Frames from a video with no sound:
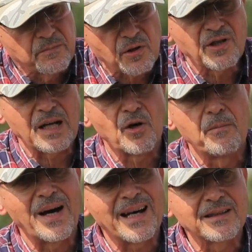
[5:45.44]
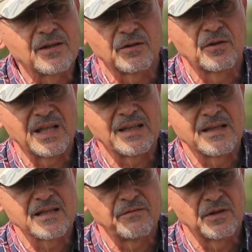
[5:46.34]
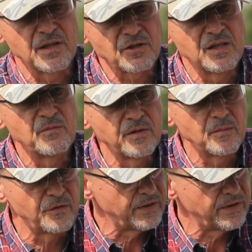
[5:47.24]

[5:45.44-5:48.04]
program oparty o tą analizę wody, jeżeli mówimy o